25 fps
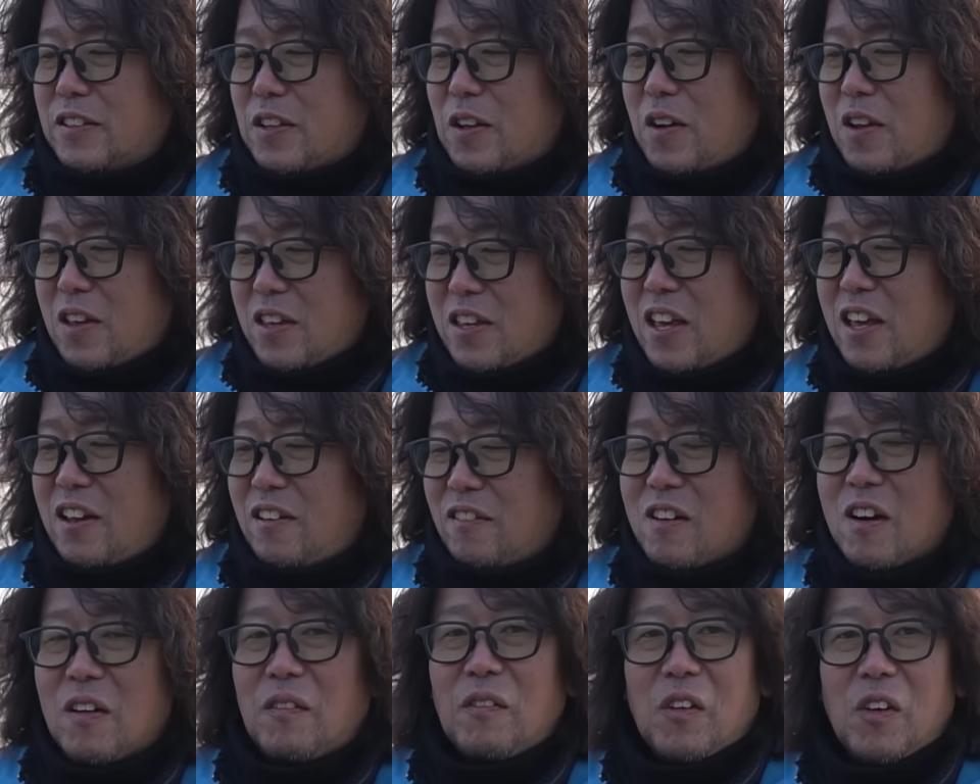それ言え
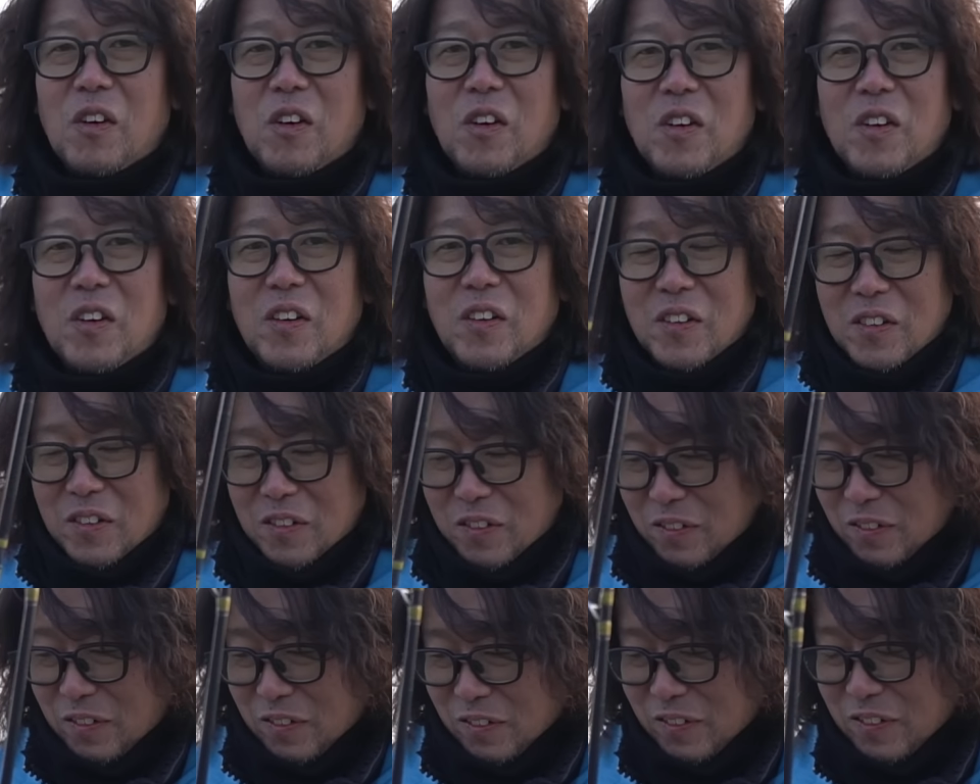るか
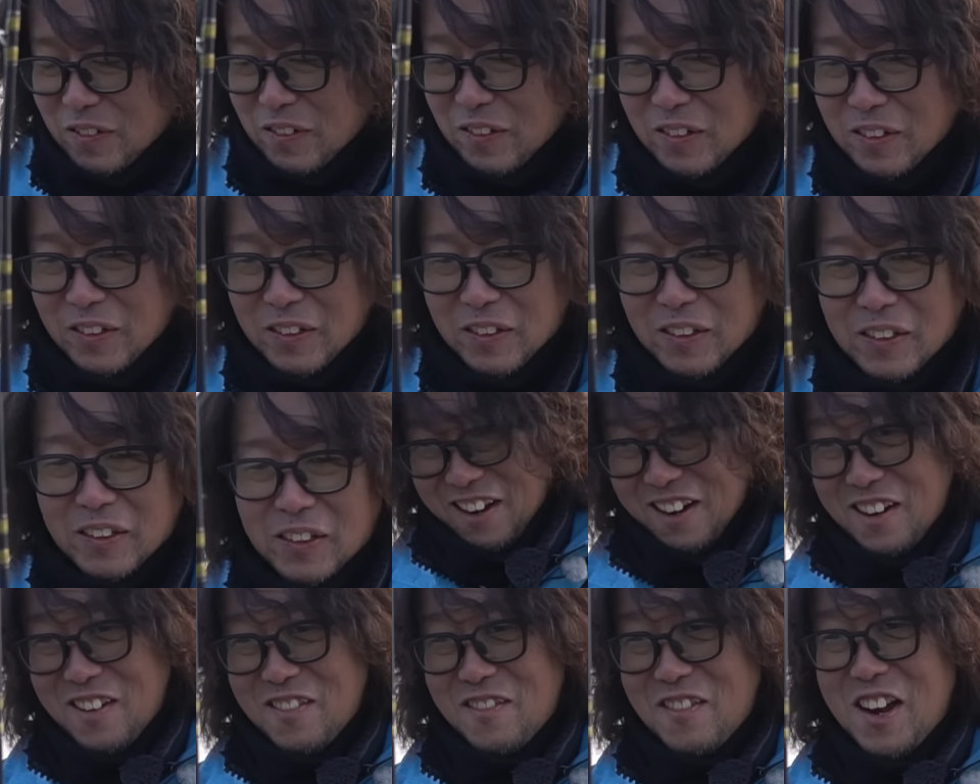も、
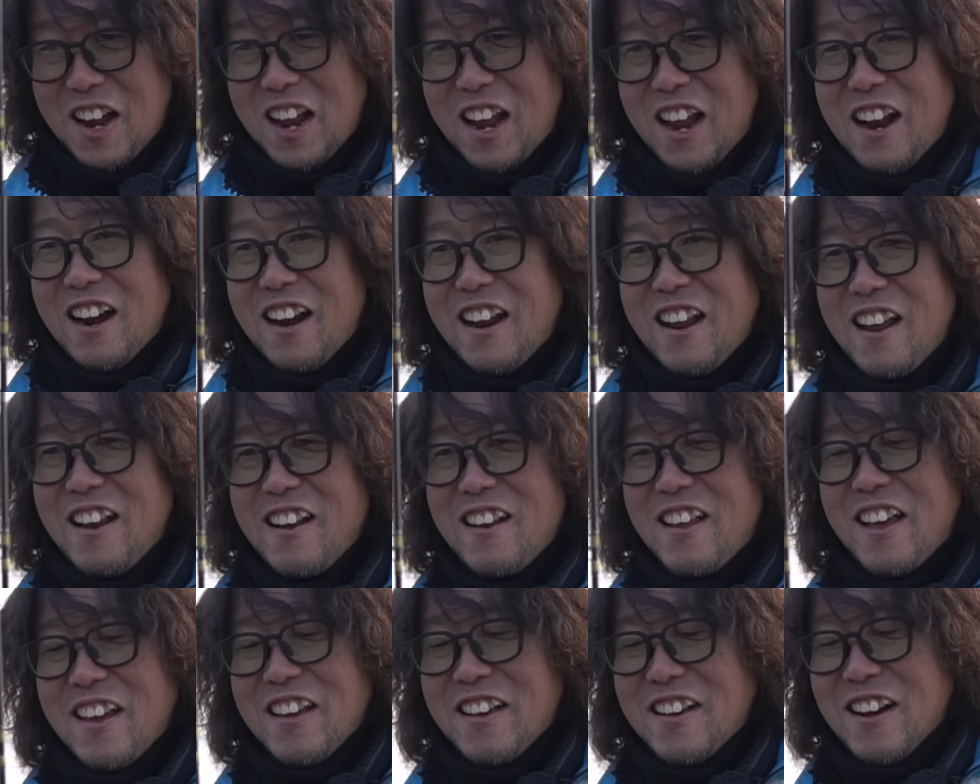うん、お前あれや
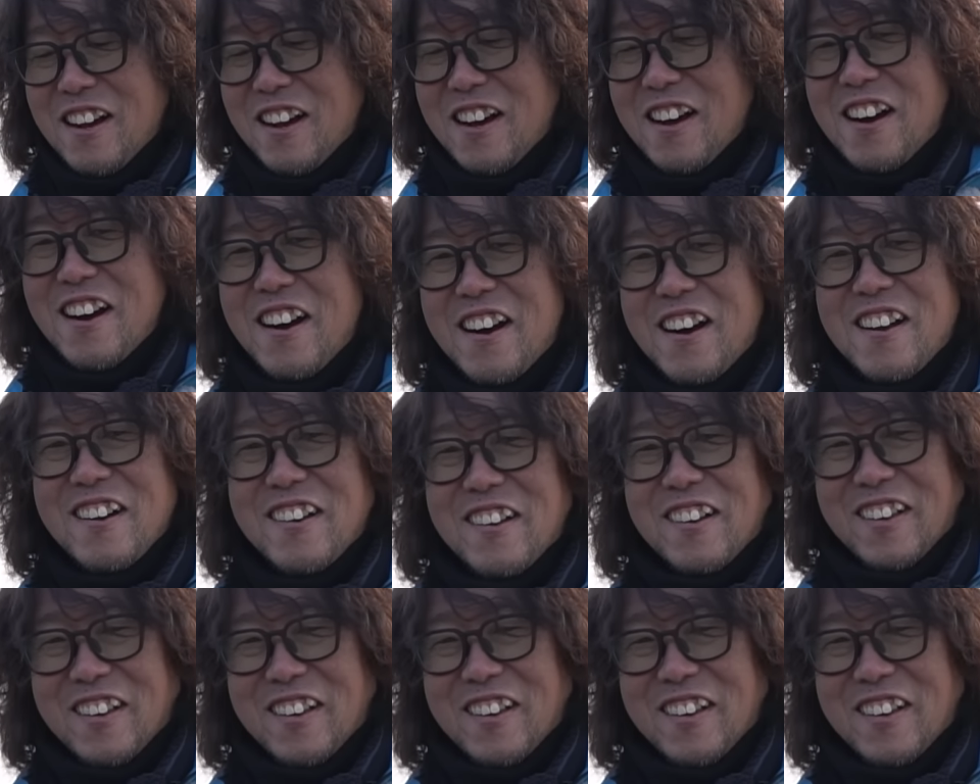ないか